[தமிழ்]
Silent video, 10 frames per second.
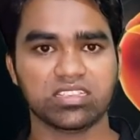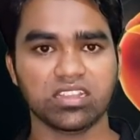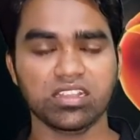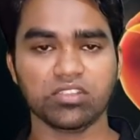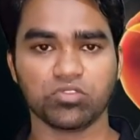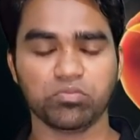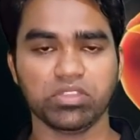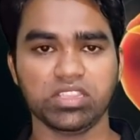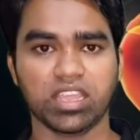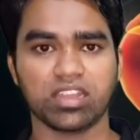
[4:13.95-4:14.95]
சிறுநீர்
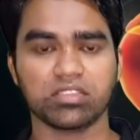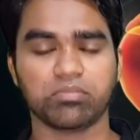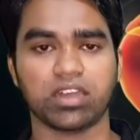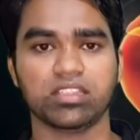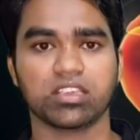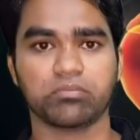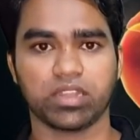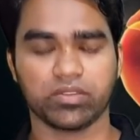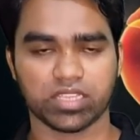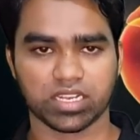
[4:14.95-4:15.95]
உற்பத்தியானது
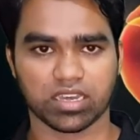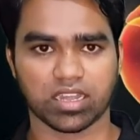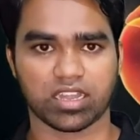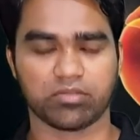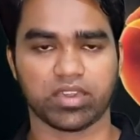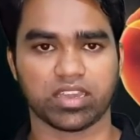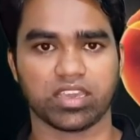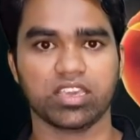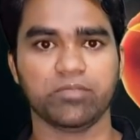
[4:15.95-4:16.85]
பாதிக்கப்படுவதன் காரணமாக